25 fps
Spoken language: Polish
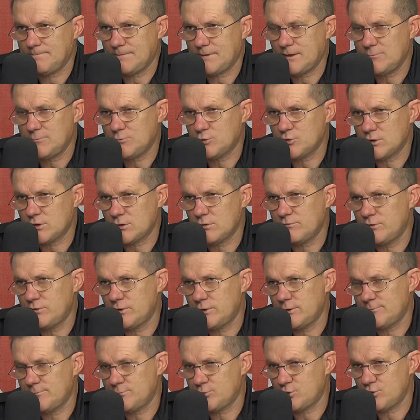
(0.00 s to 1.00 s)
tych pożarów i
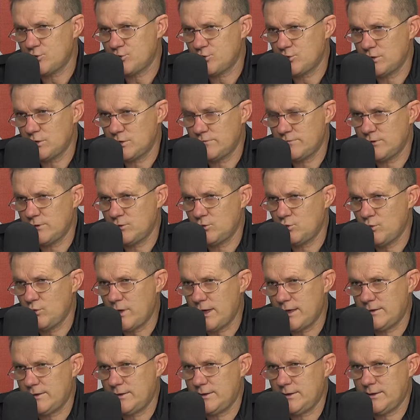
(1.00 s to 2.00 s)
tych przyczyn
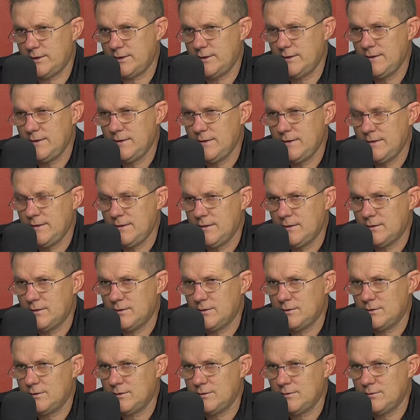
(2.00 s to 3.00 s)
ewentualnych, e,
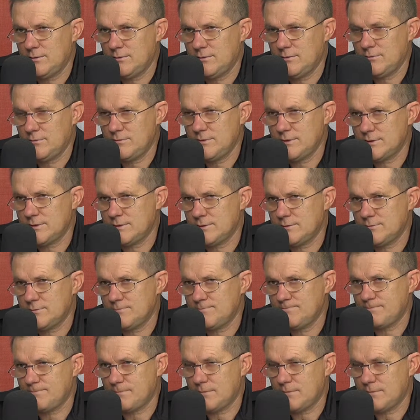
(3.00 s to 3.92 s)
no więc e,